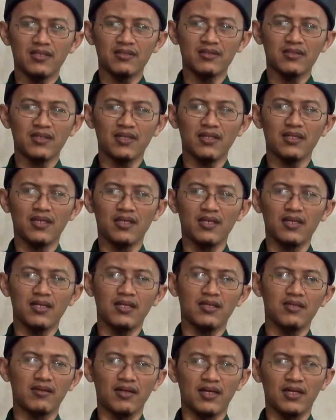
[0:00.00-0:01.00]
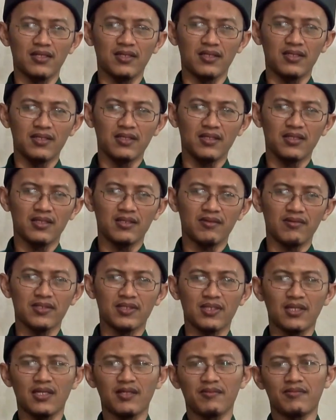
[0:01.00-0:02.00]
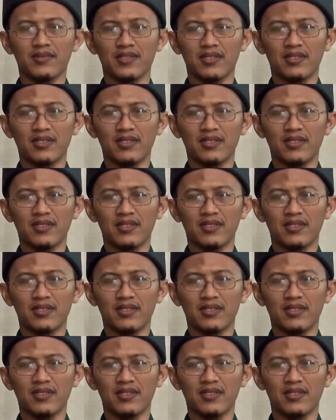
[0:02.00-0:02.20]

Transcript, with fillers: Sallallahu Alaihi Wasallam